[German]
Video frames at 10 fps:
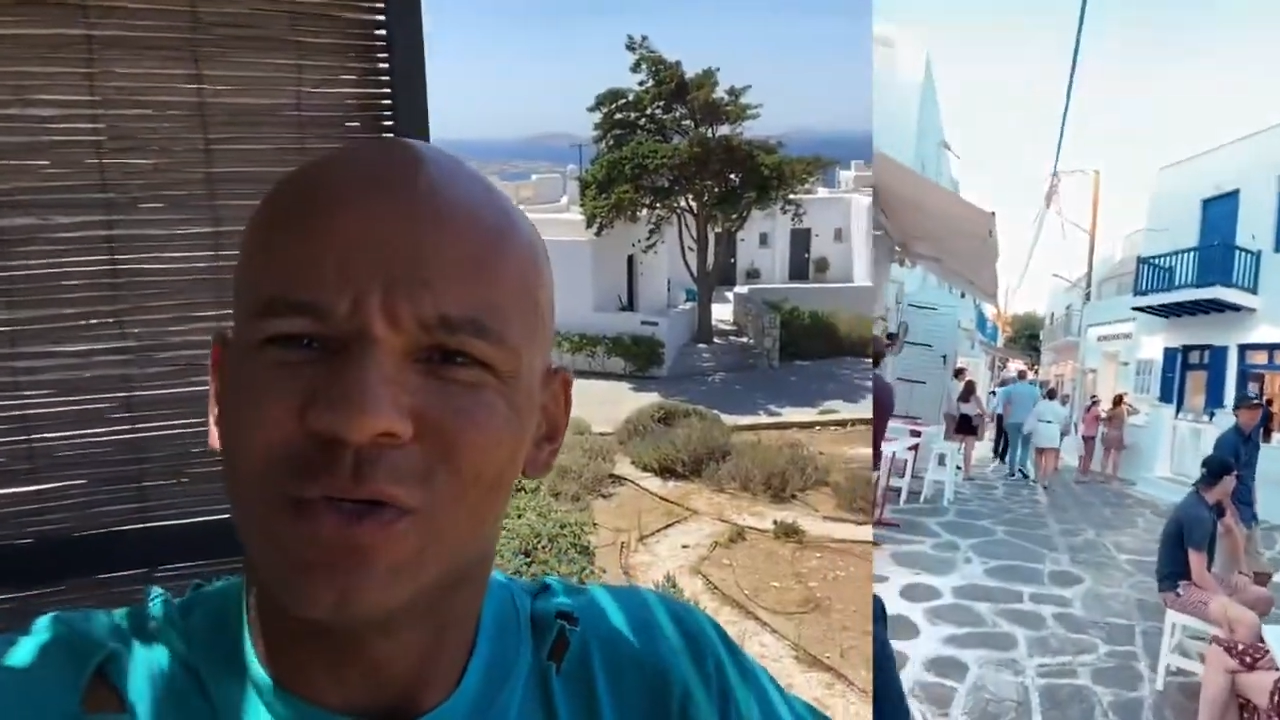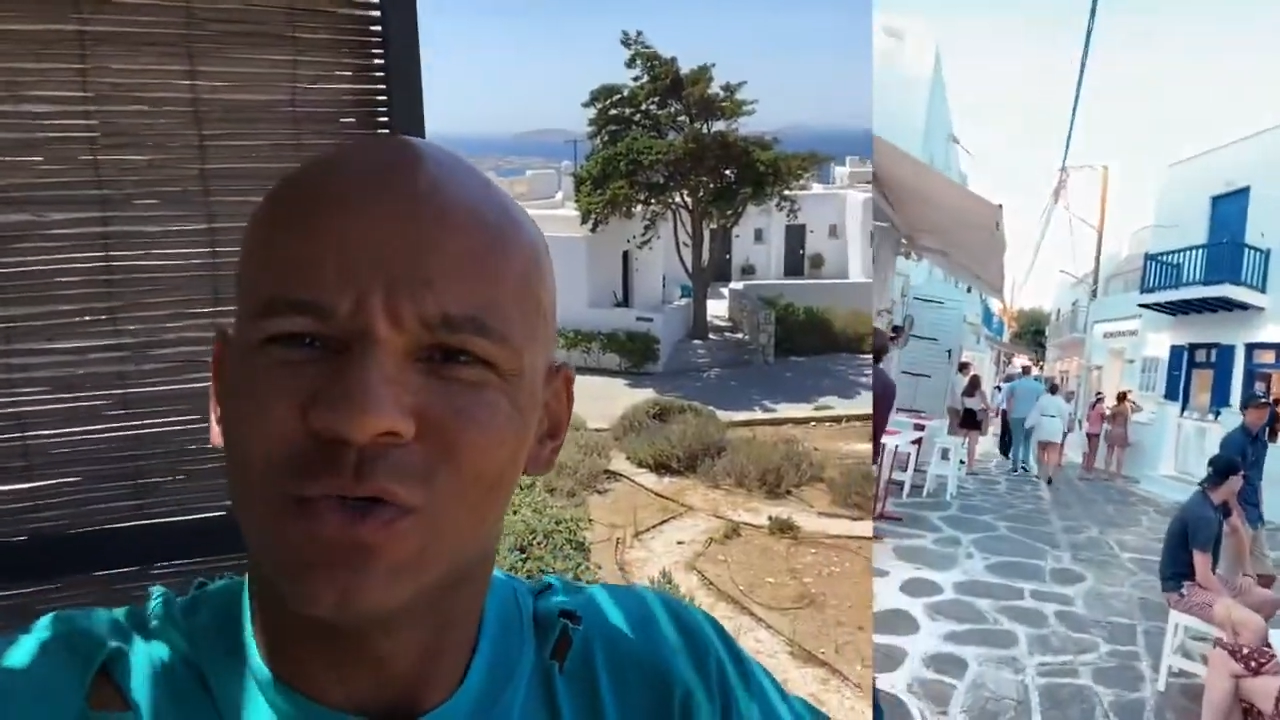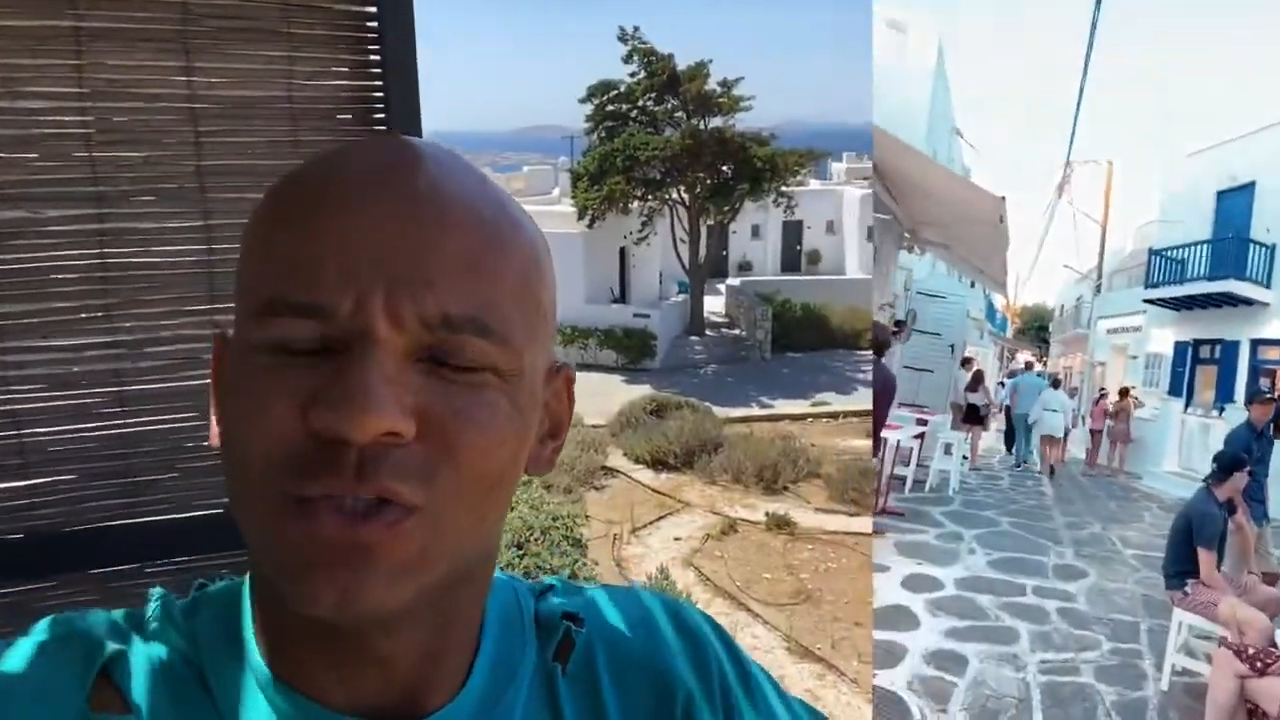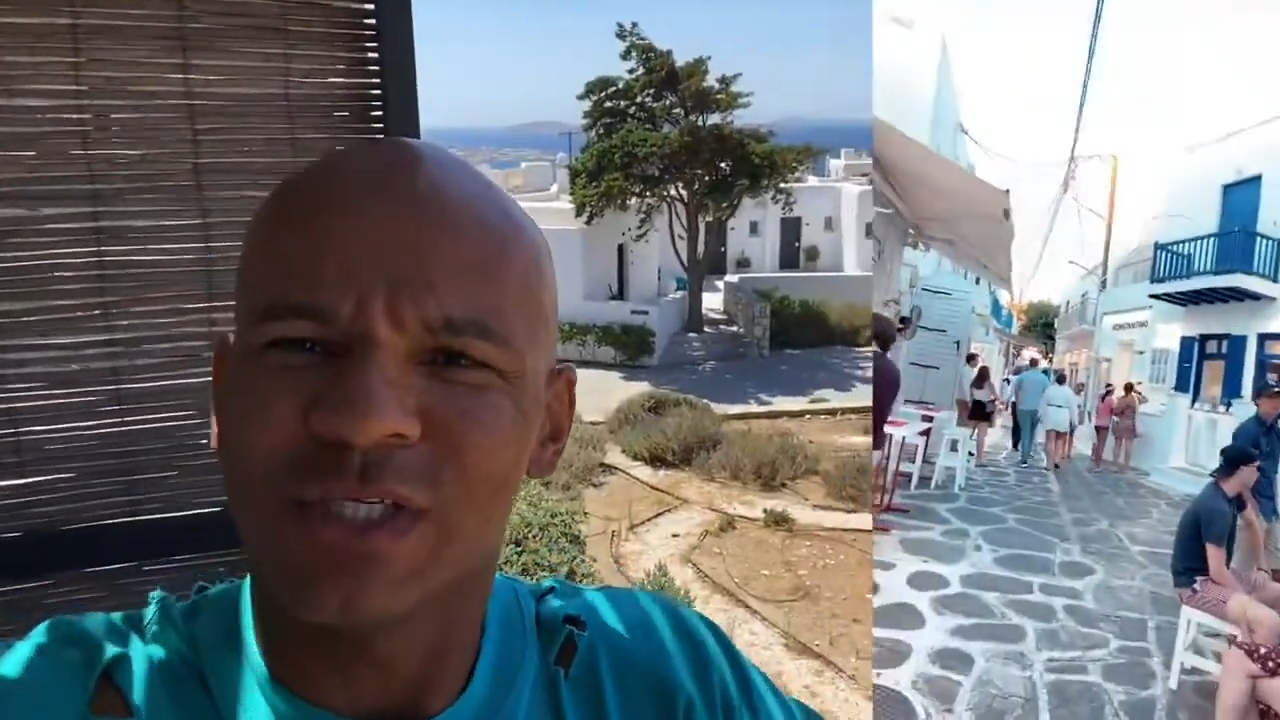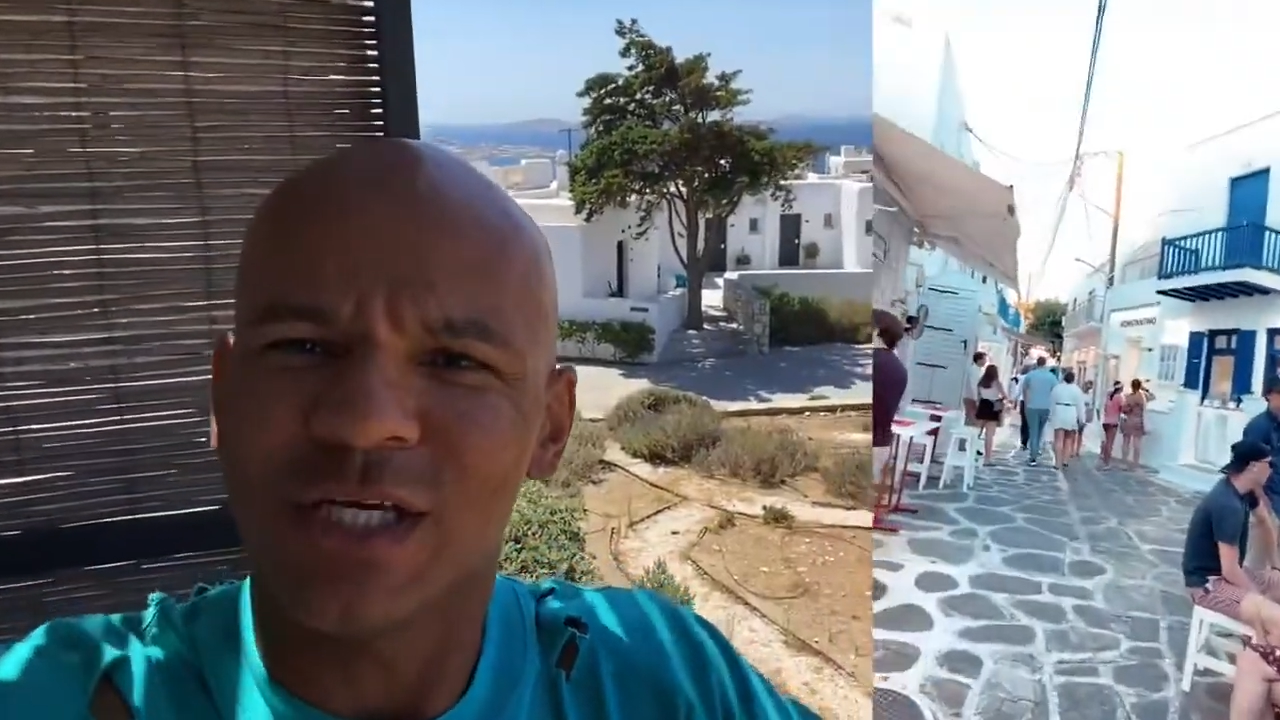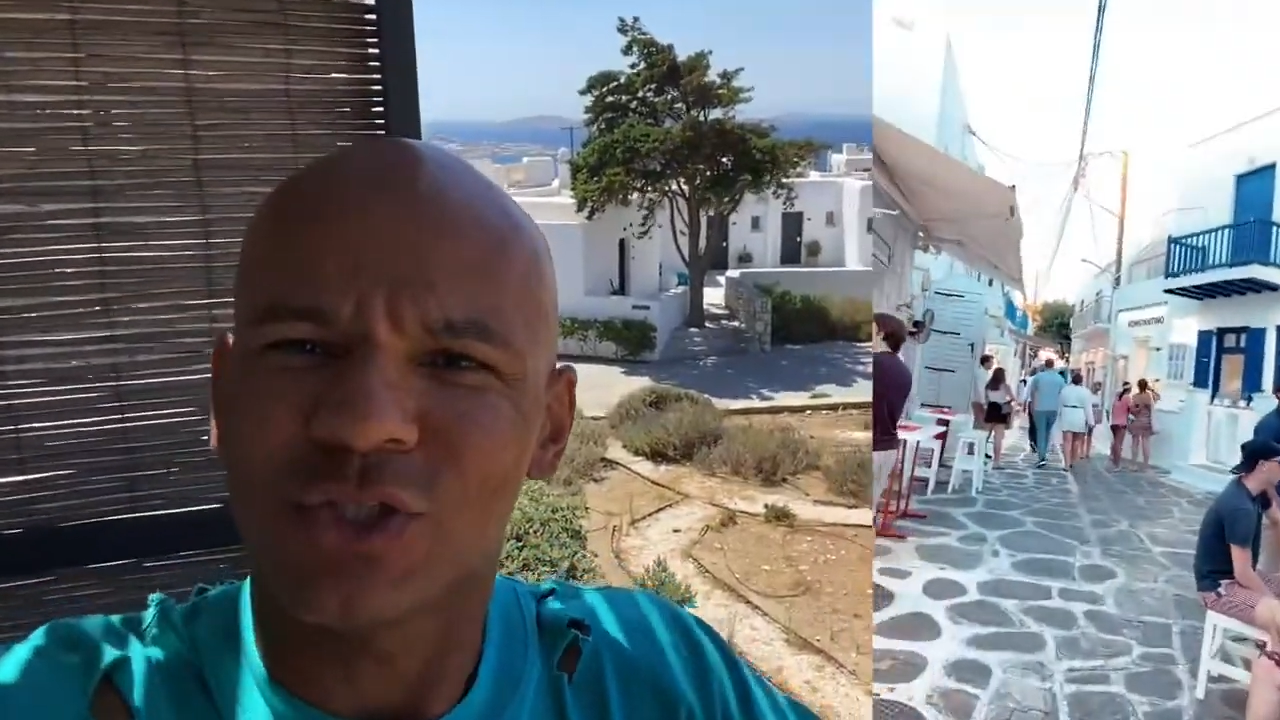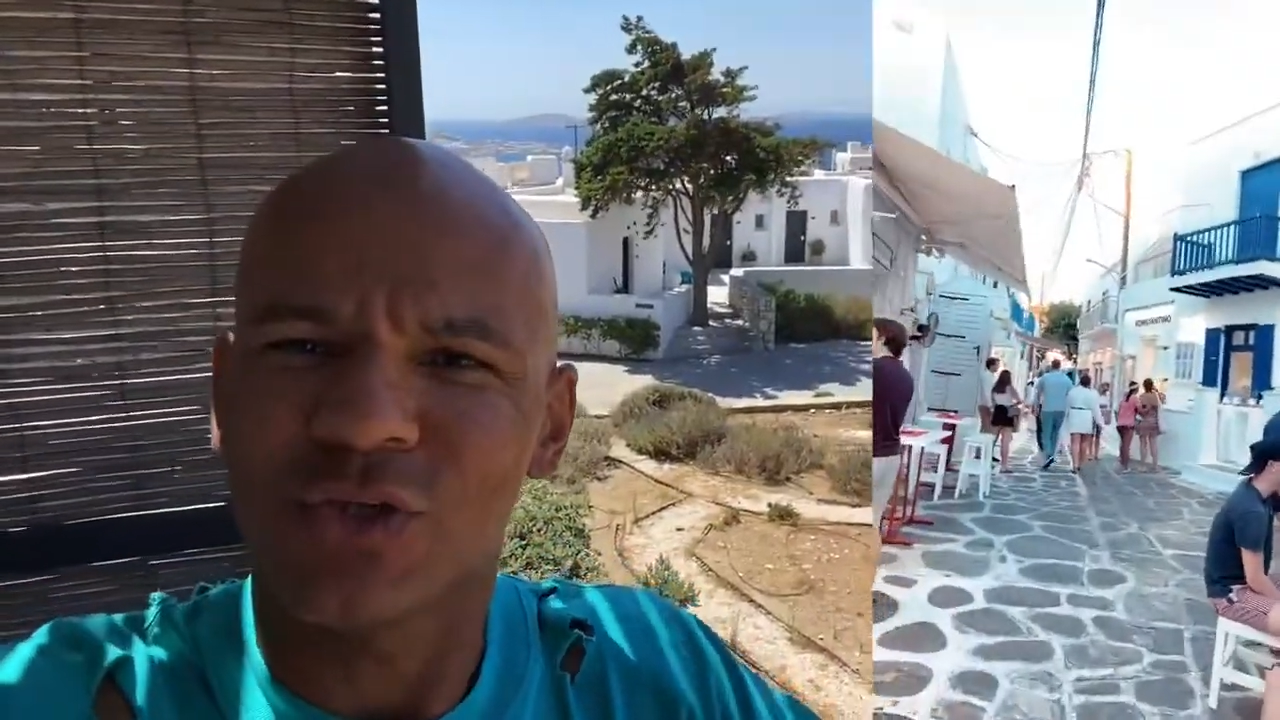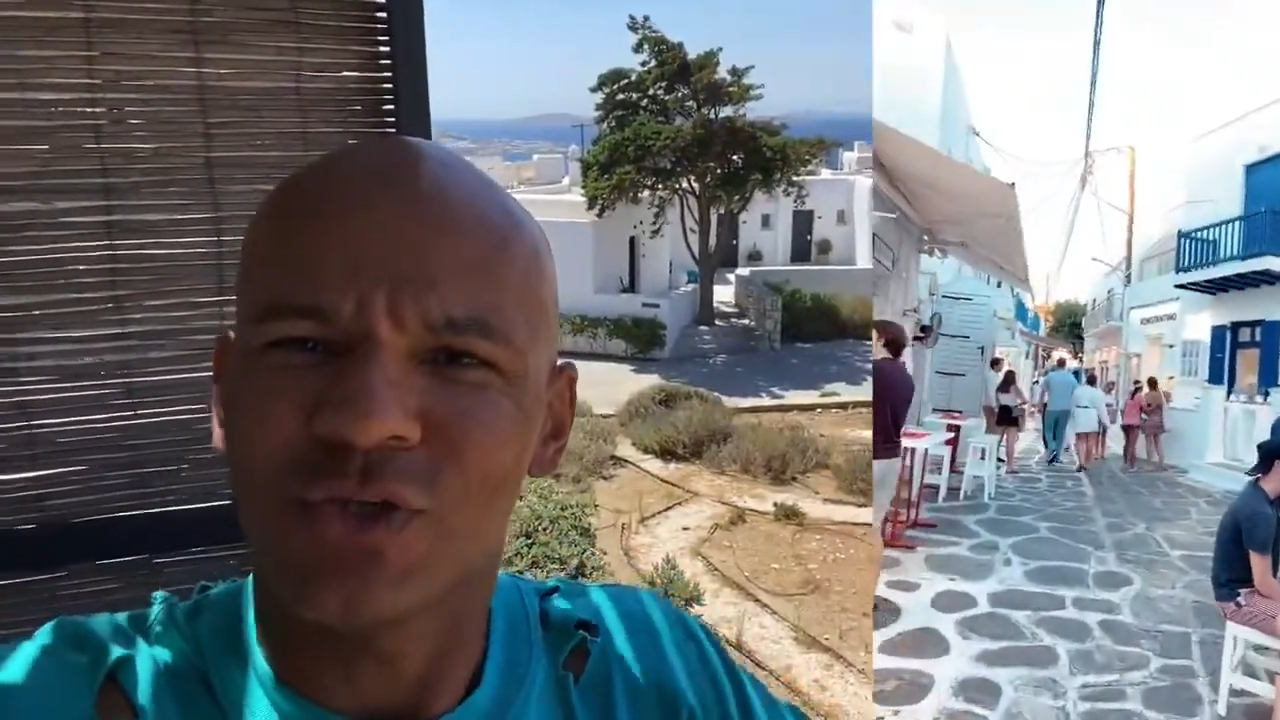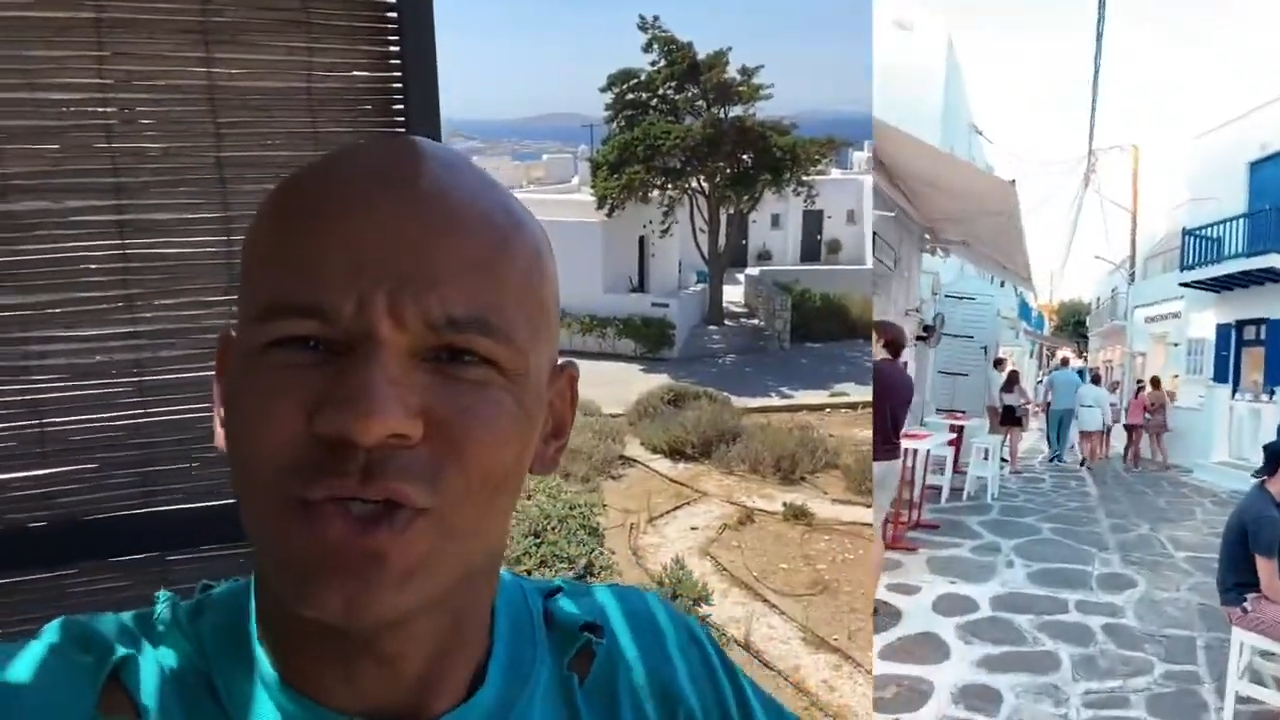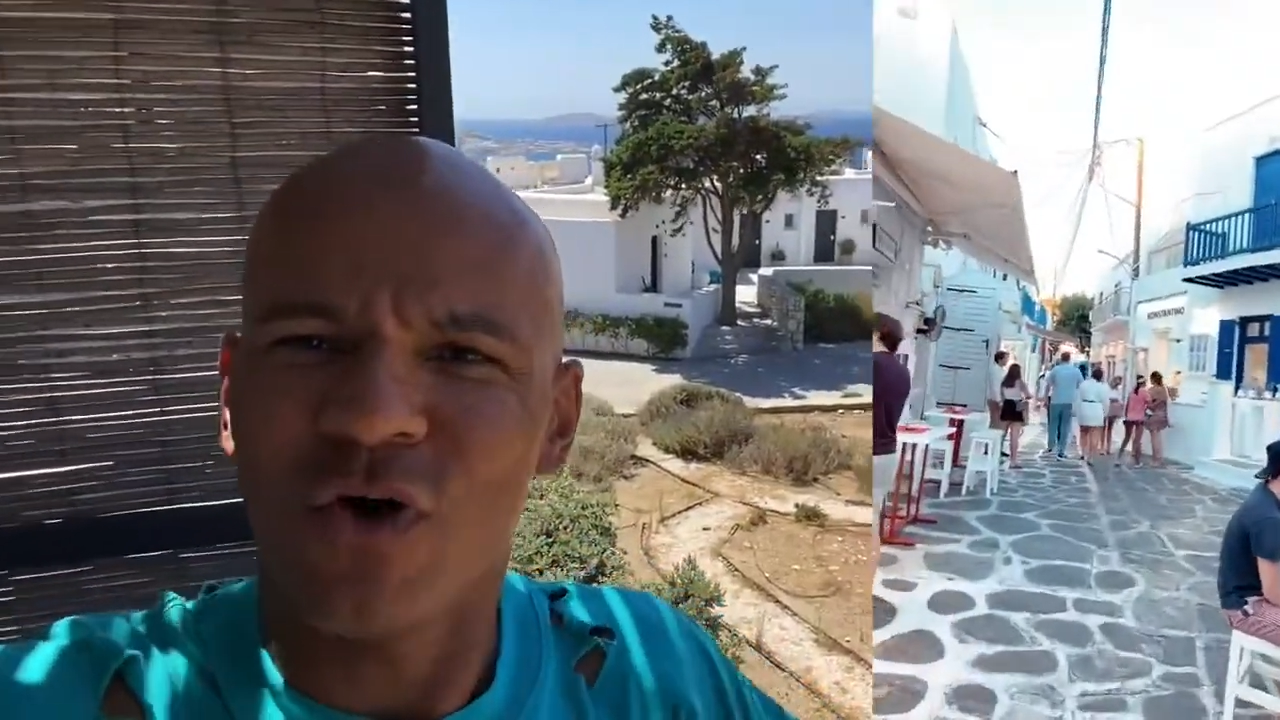und sehr schön